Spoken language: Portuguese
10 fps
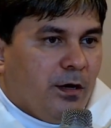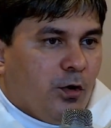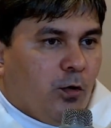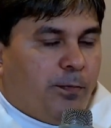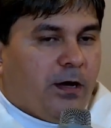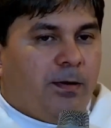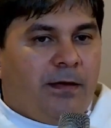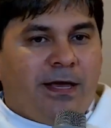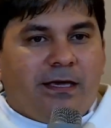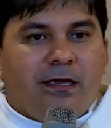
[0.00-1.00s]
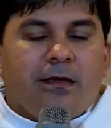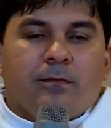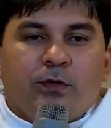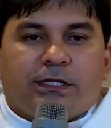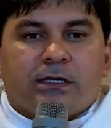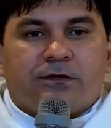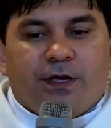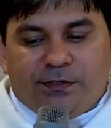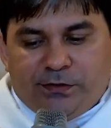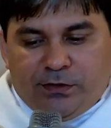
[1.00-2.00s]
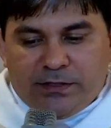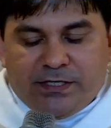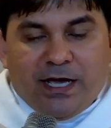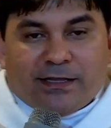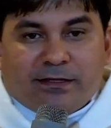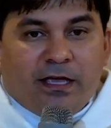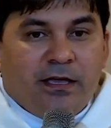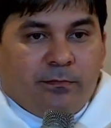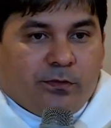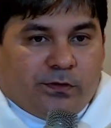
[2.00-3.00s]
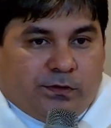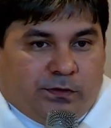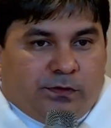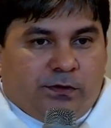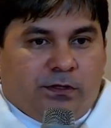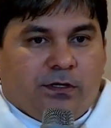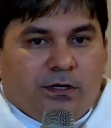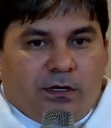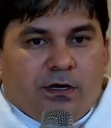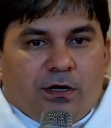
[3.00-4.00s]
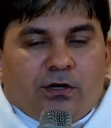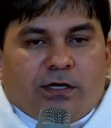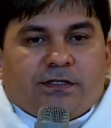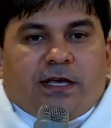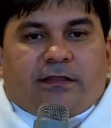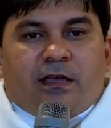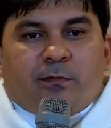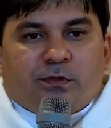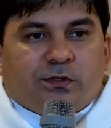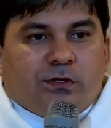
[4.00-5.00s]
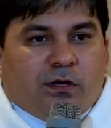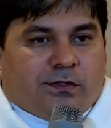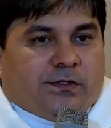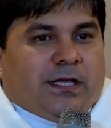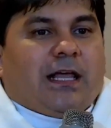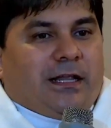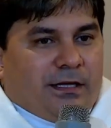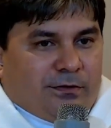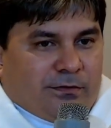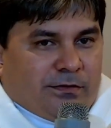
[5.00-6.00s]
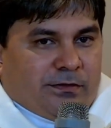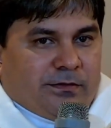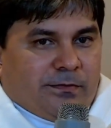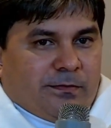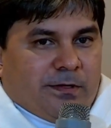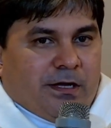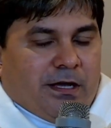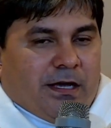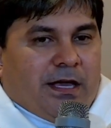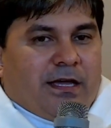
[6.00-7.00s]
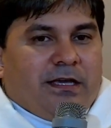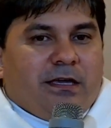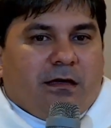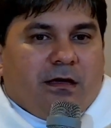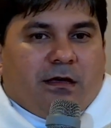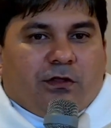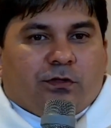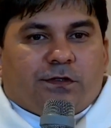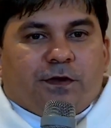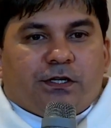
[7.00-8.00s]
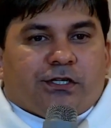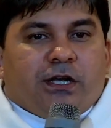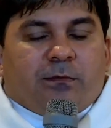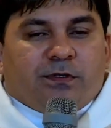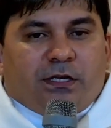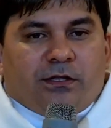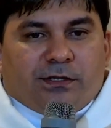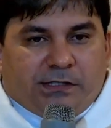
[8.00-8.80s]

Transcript: O problema é que muitas vezes nós retemos, nós retemos os nossos talentos. E aí nos fechamos em nós